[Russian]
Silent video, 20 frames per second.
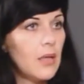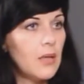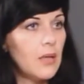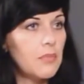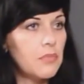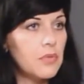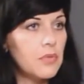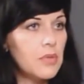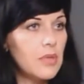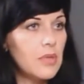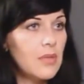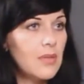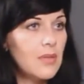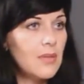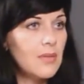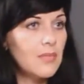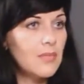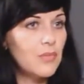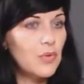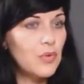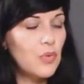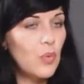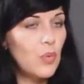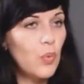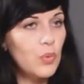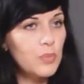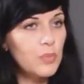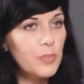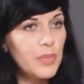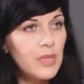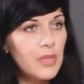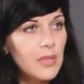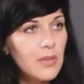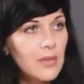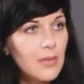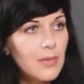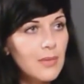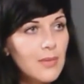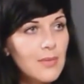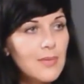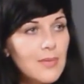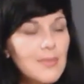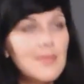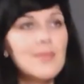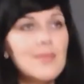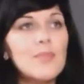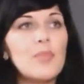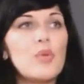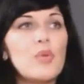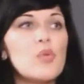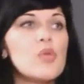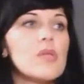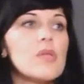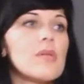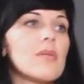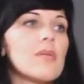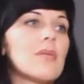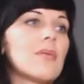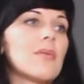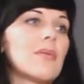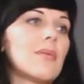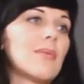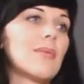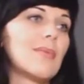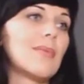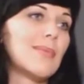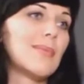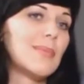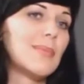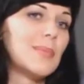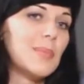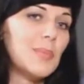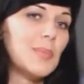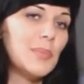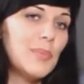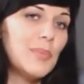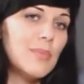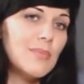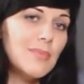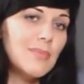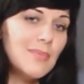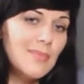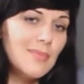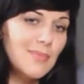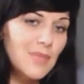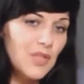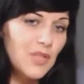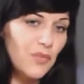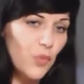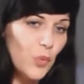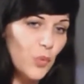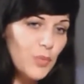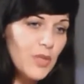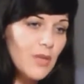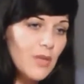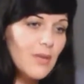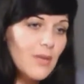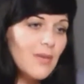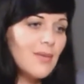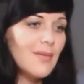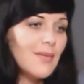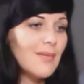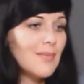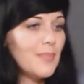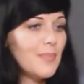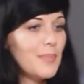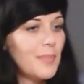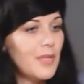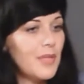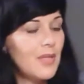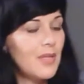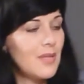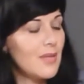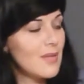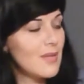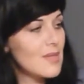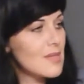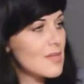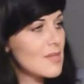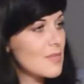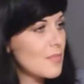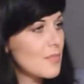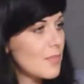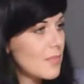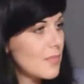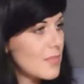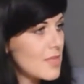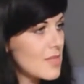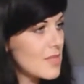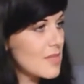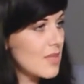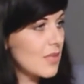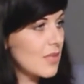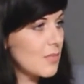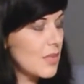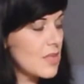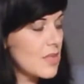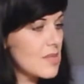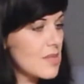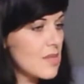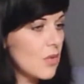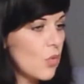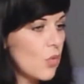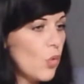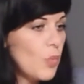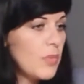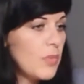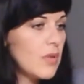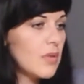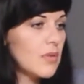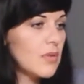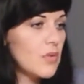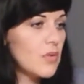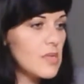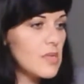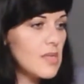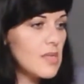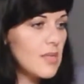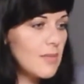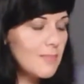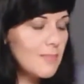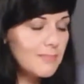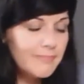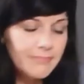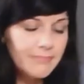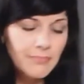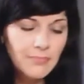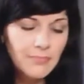А вот, и вот он поехал, плюс э, его мнение, мнение с, со стороны моих знакомых, друзей.